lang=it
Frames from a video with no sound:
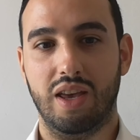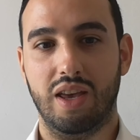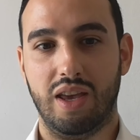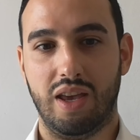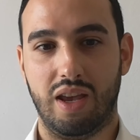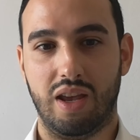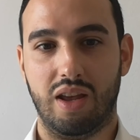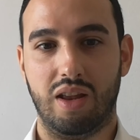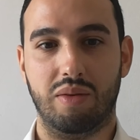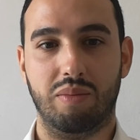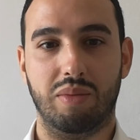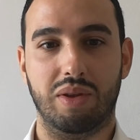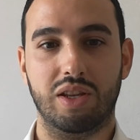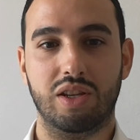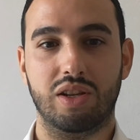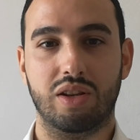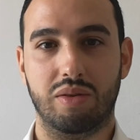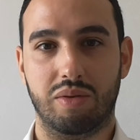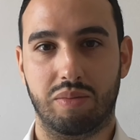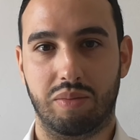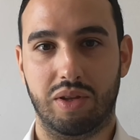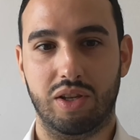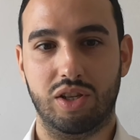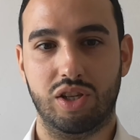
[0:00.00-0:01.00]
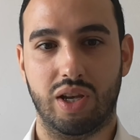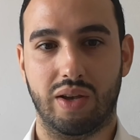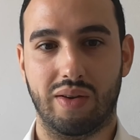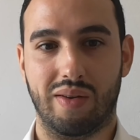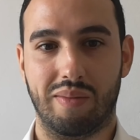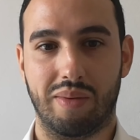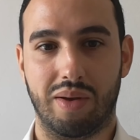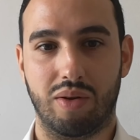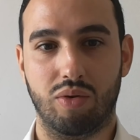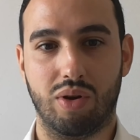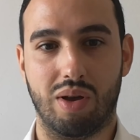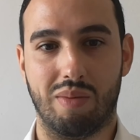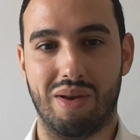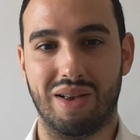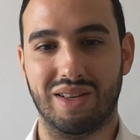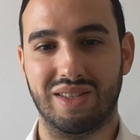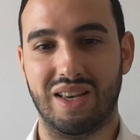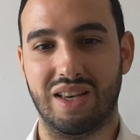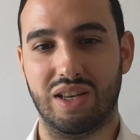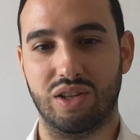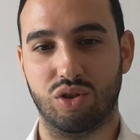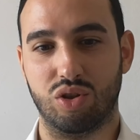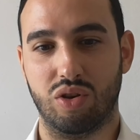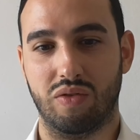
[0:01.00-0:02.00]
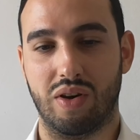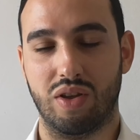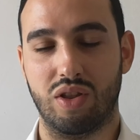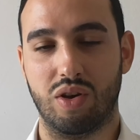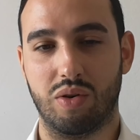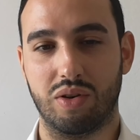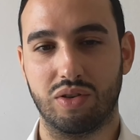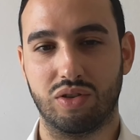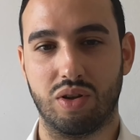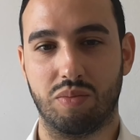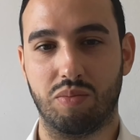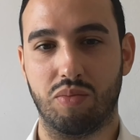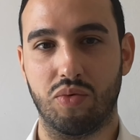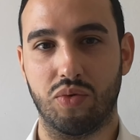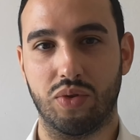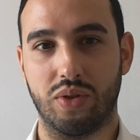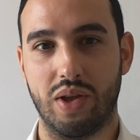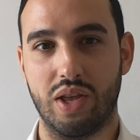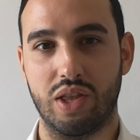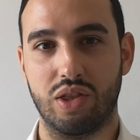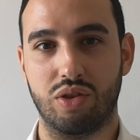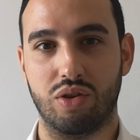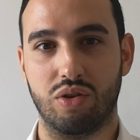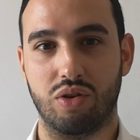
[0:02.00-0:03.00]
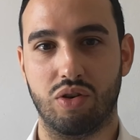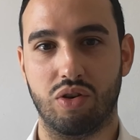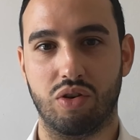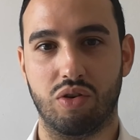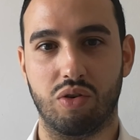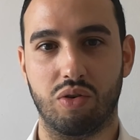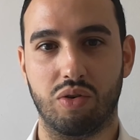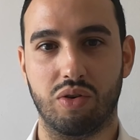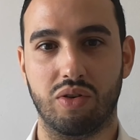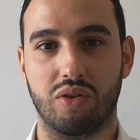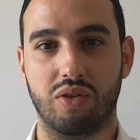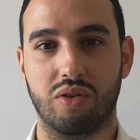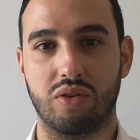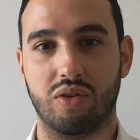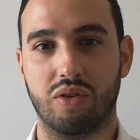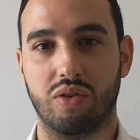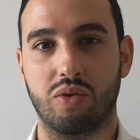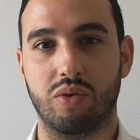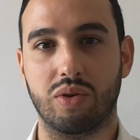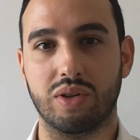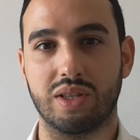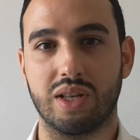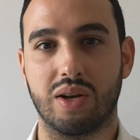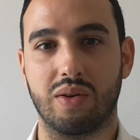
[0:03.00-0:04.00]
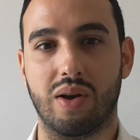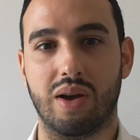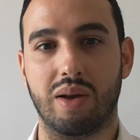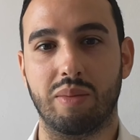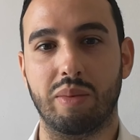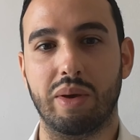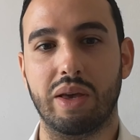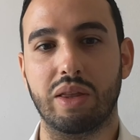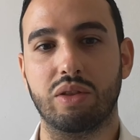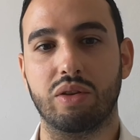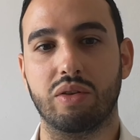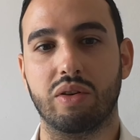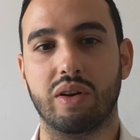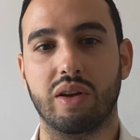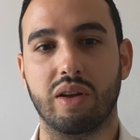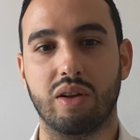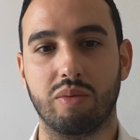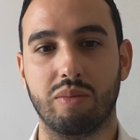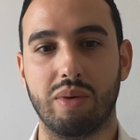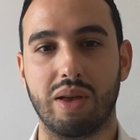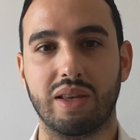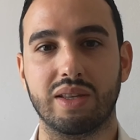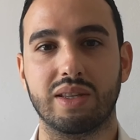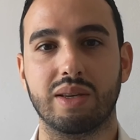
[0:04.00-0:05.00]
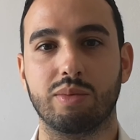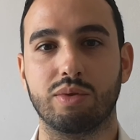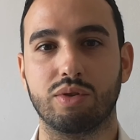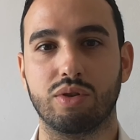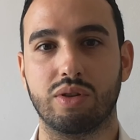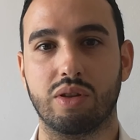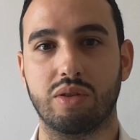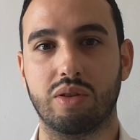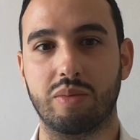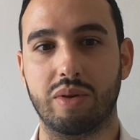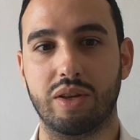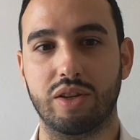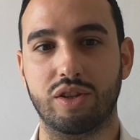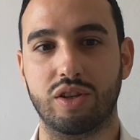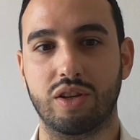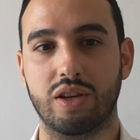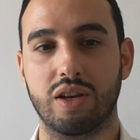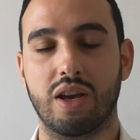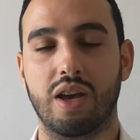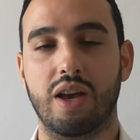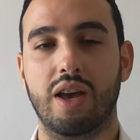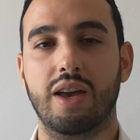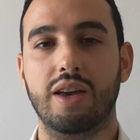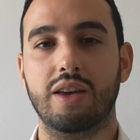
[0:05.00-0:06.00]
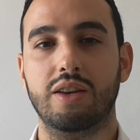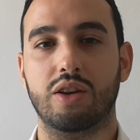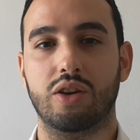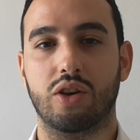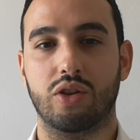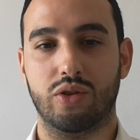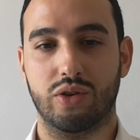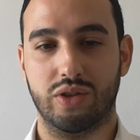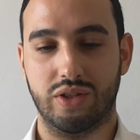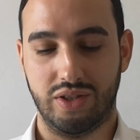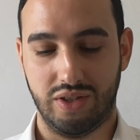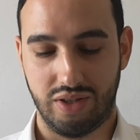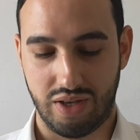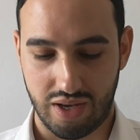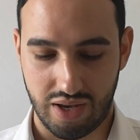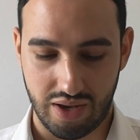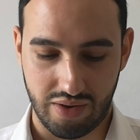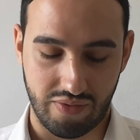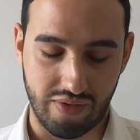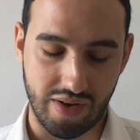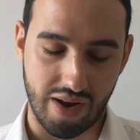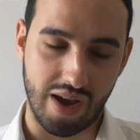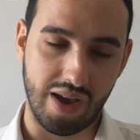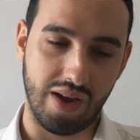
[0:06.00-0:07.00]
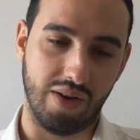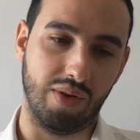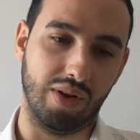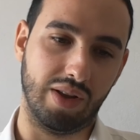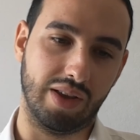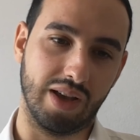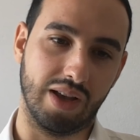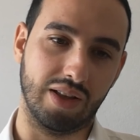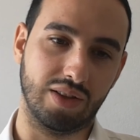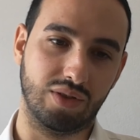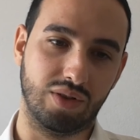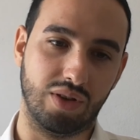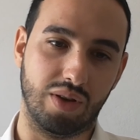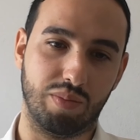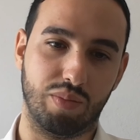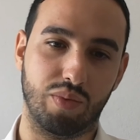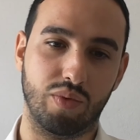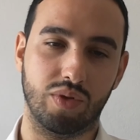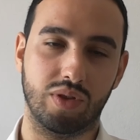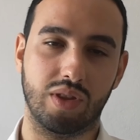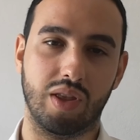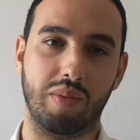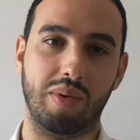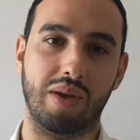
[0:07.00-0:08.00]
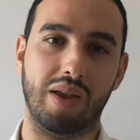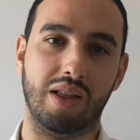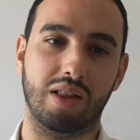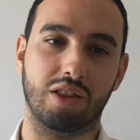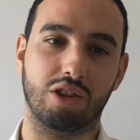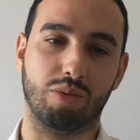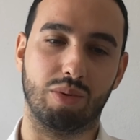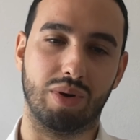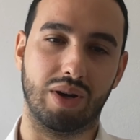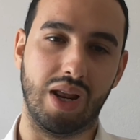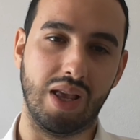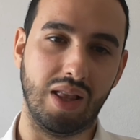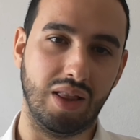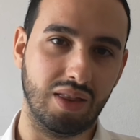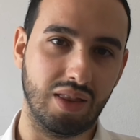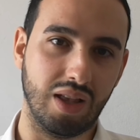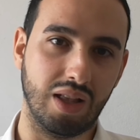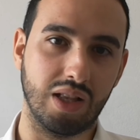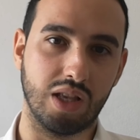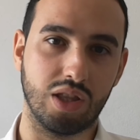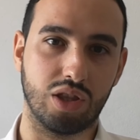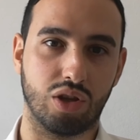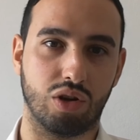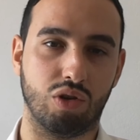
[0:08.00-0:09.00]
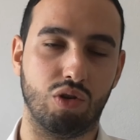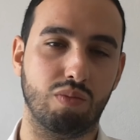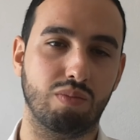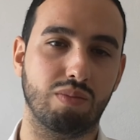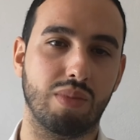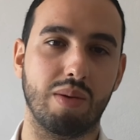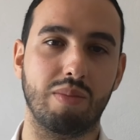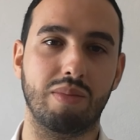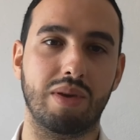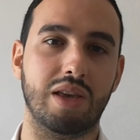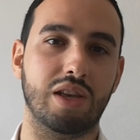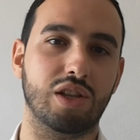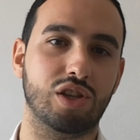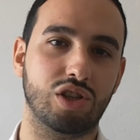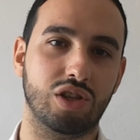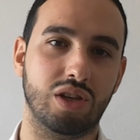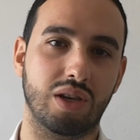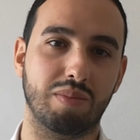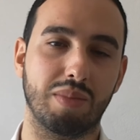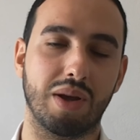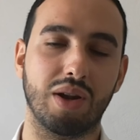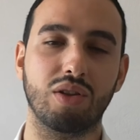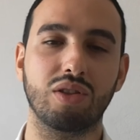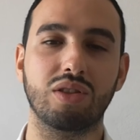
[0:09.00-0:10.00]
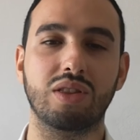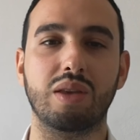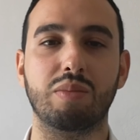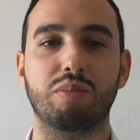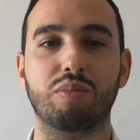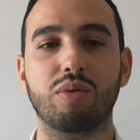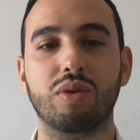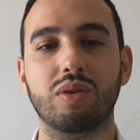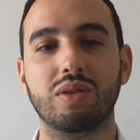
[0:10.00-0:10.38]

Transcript: E mi, mi diceva, ma Luca, ma ha senso? E vado a questo appuntamento con, con questa qua, che mi ha detto, eh, ormai siamo soltanto amici. Io ho detto, sì, vai a quel cazzo di appuntamento, per lei intende tromba amici, ma non ti